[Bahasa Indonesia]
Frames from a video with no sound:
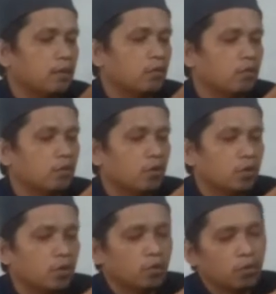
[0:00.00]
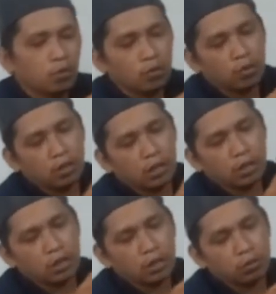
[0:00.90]
mau
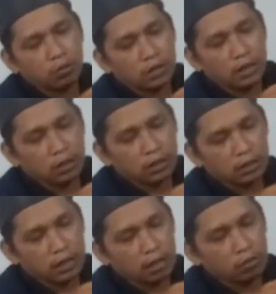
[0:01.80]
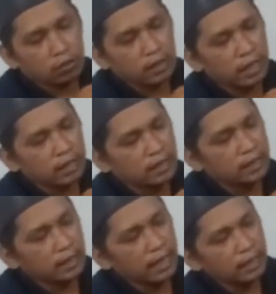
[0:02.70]
uh, dua sarungnya
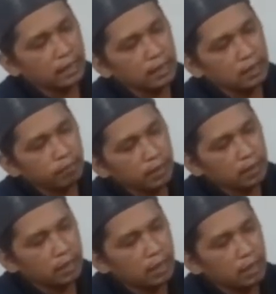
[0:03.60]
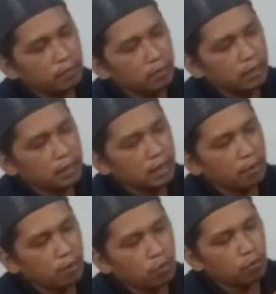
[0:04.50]
disekat ini seperti ini
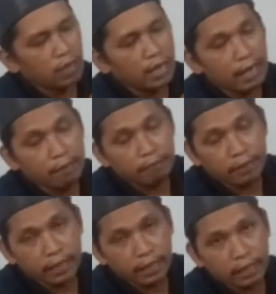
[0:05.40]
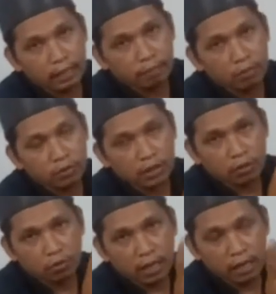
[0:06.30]
pemirsa mau dua HP mau
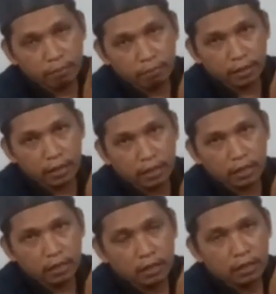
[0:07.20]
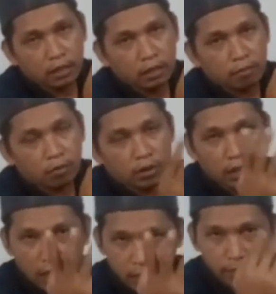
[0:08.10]
satu HP mau
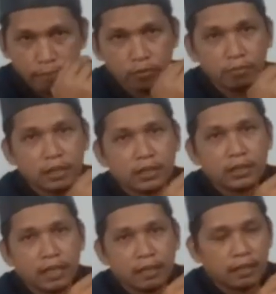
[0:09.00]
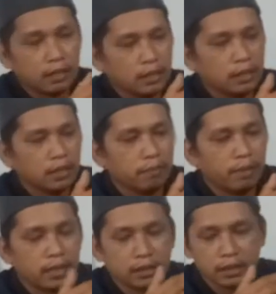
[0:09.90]
tiga HP pun bisa di sini
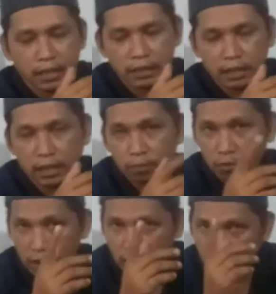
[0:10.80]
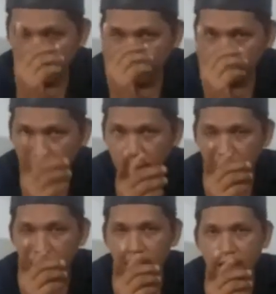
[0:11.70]
pakai sekat-sekat model apapun
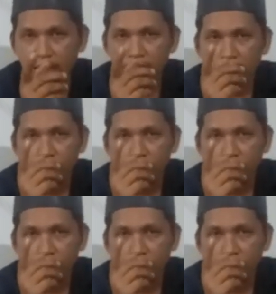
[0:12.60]
sendiri